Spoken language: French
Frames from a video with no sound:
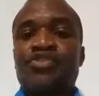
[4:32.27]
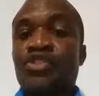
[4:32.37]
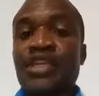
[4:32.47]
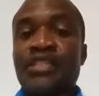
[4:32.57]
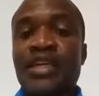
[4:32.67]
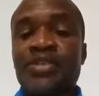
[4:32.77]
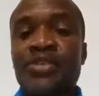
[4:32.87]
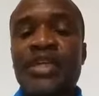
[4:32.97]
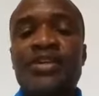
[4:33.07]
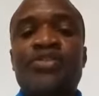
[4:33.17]
je te
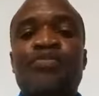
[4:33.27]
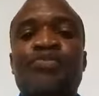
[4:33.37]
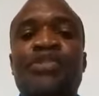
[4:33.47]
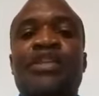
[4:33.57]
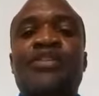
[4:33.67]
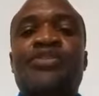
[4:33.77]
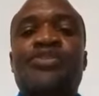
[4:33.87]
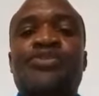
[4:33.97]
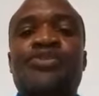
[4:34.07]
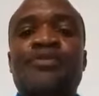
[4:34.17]
salue dans le nom puissant de
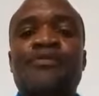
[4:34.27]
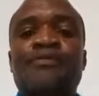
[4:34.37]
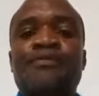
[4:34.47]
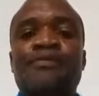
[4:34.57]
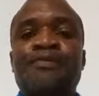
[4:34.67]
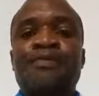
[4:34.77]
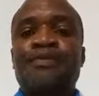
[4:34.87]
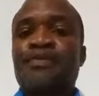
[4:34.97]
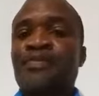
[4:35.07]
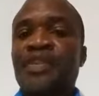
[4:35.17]
Jésus
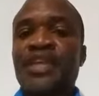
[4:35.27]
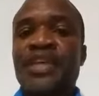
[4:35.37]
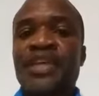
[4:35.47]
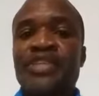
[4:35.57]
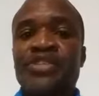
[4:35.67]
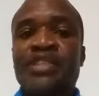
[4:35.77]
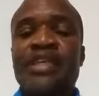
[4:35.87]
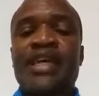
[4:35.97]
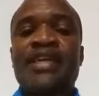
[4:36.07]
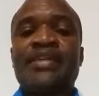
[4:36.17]
et je
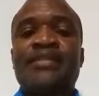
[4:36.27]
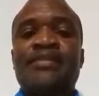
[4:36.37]
sais